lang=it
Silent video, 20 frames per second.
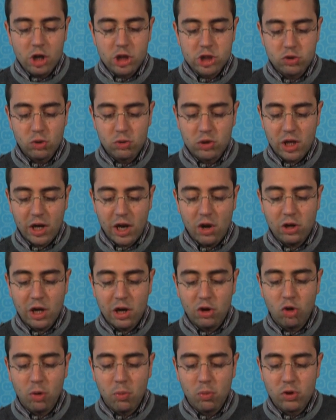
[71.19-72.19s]
Sul terreno
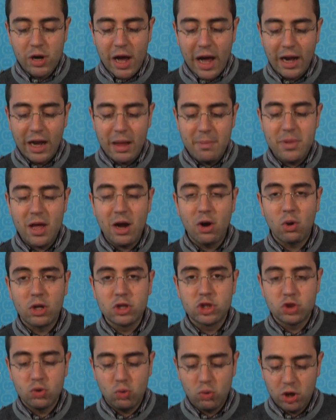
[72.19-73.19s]
del comunale i
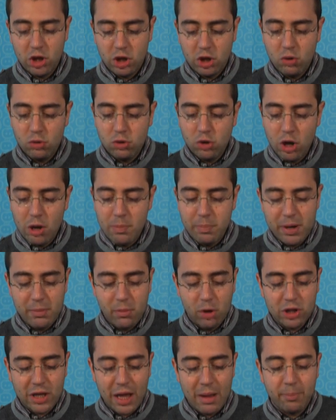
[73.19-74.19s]
biancoazzurri chiudono nel
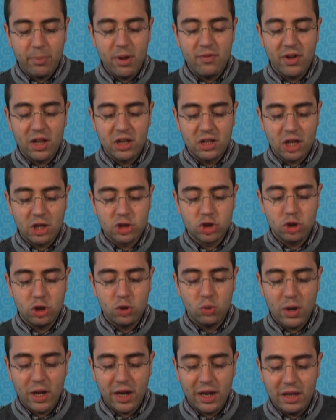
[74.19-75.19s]
primo tempo in vantaggio di
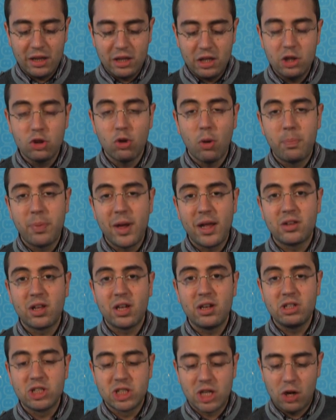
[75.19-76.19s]
due reti,
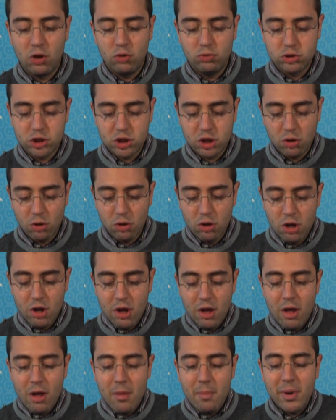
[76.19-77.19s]
doppietta di Sallustio,
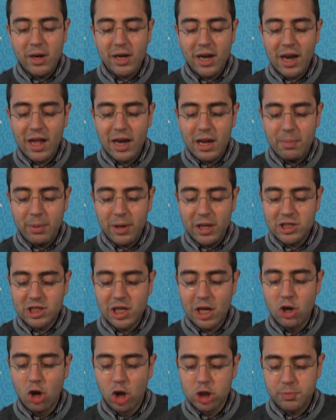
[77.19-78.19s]
ma nella
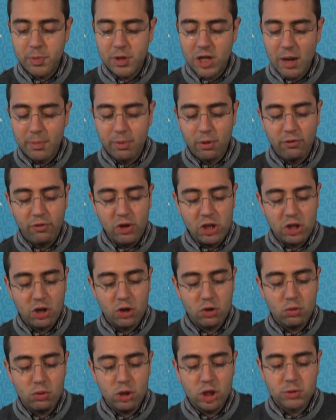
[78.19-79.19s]
ripresa gli ospiti
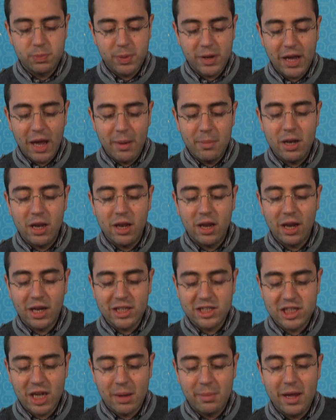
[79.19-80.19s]
approfittano di un inspiegabile
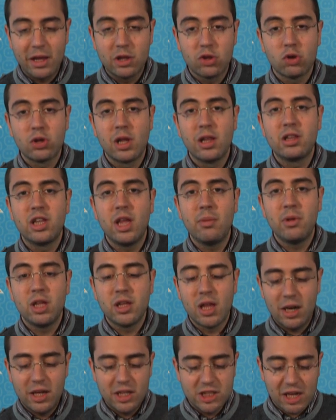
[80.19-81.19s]
rilassamento del team di
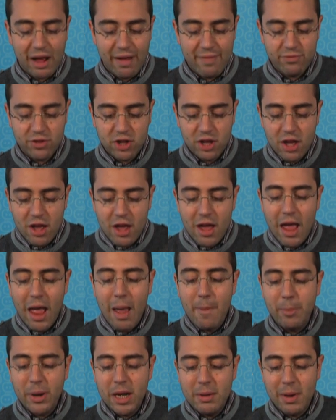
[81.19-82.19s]
Delisanti
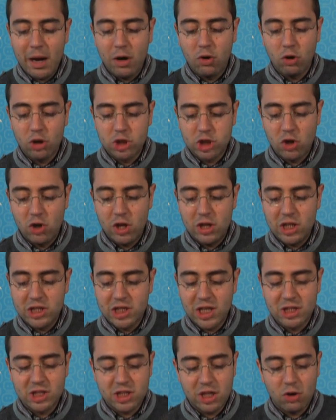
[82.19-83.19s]
e prima accorciano le
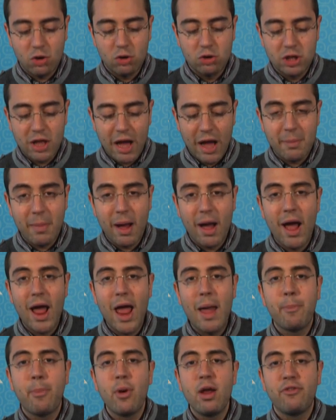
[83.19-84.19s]
distanze con Dama
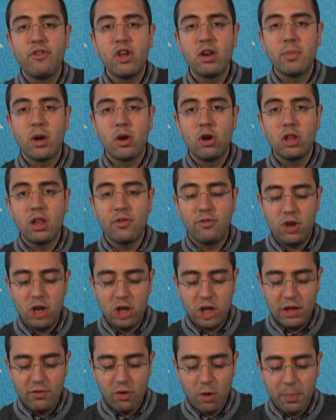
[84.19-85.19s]
e poi firmano il
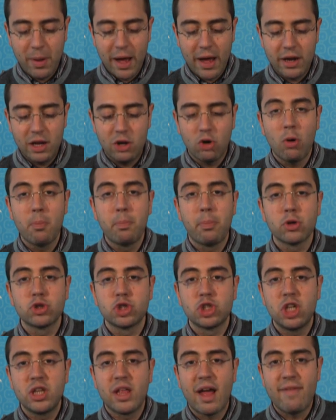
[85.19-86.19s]
definitivo pari con
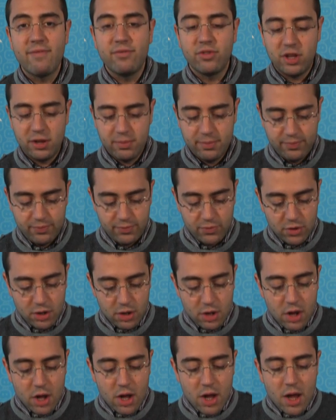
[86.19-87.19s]

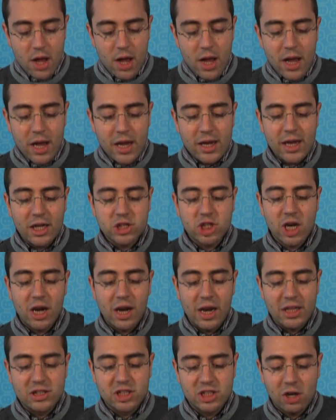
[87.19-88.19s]
Possidenti. In
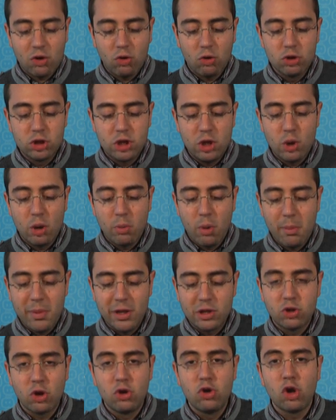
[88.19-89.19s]
eccellenza continua il
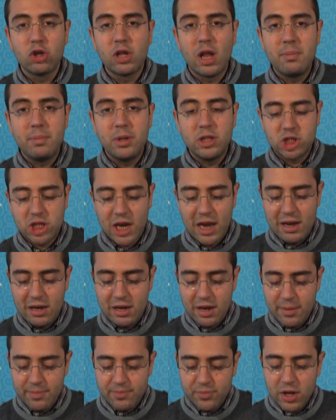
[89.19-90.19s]
momento no del
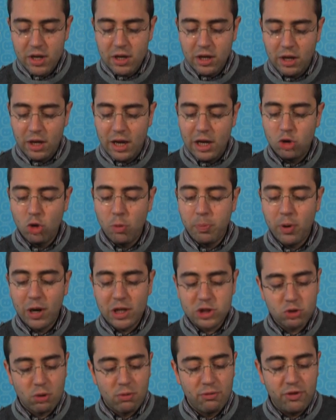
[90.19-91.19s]
Biceglie, che dopo
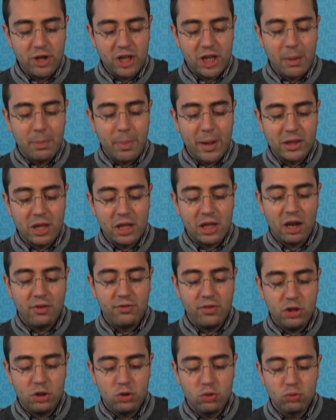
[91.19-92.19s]
la sconfitta patita
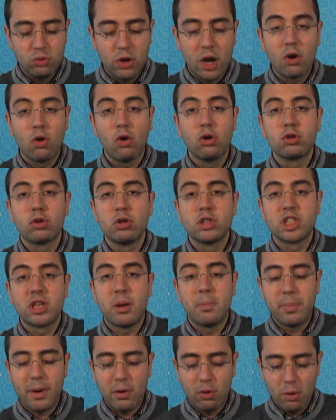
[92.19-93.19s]
al Ventura contro il
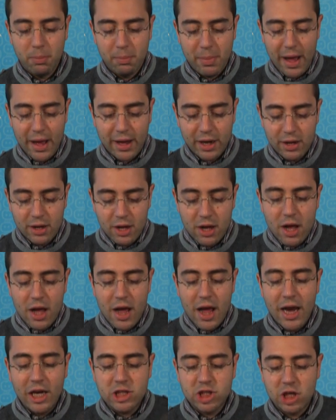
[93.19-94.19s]
San Paolo Bari
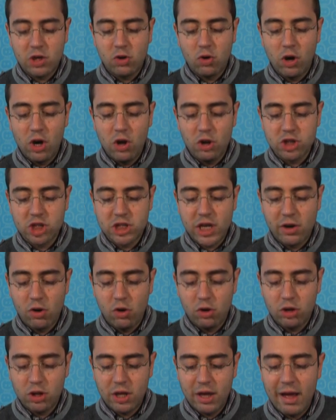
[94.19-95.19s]
esce con le ossa
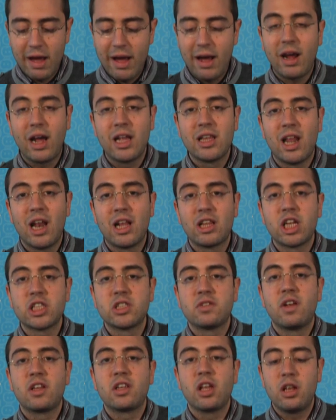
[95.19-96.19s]
rotte anche dalla
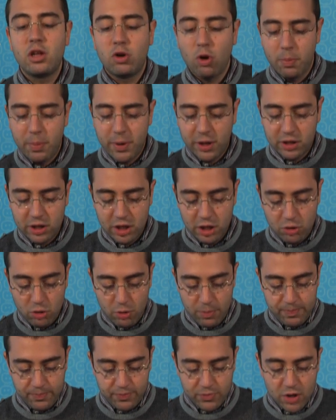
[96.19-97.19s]
trasferta di
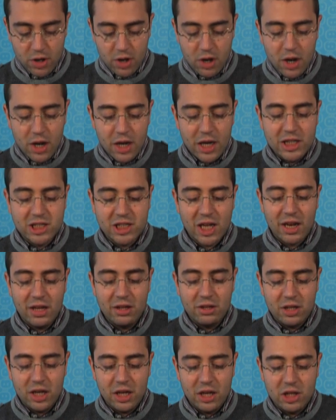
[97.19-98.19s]
Copertino. I
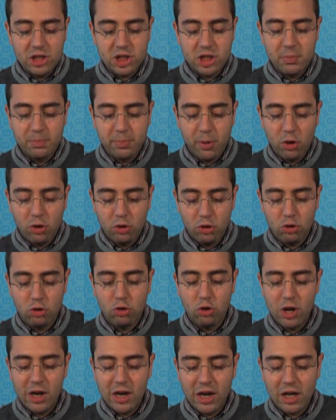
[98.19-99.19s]
Sarentini si impongono
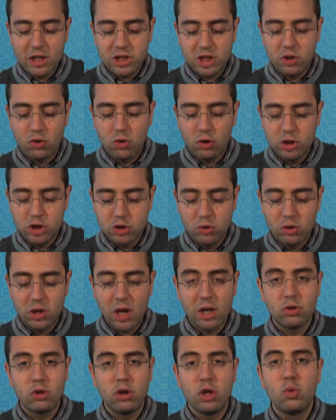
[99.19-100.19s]
con il classico
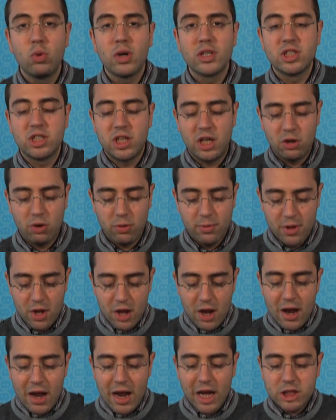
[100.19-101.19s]
risultato di 2-0
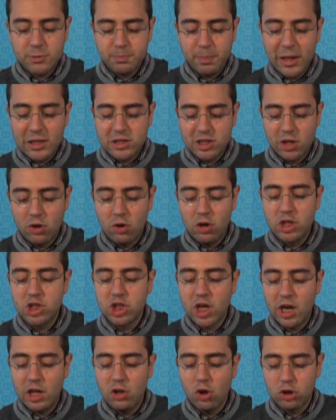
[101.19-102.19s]
e spezzano le
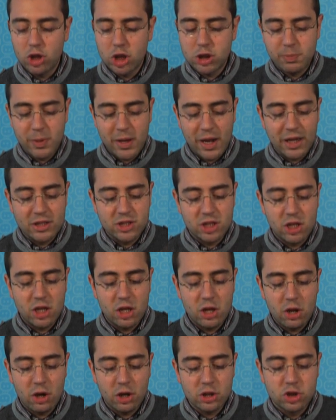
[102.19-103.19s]
già ridotte speranze
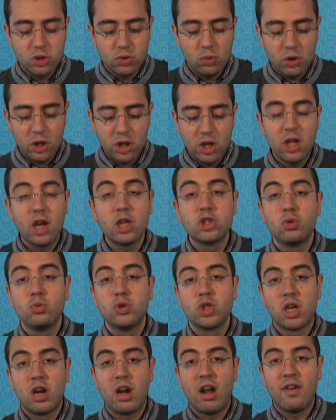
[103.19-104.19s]
di Nerazzurri di
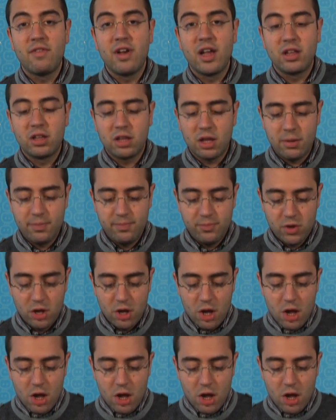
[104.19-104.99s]
raggiungere la vetta.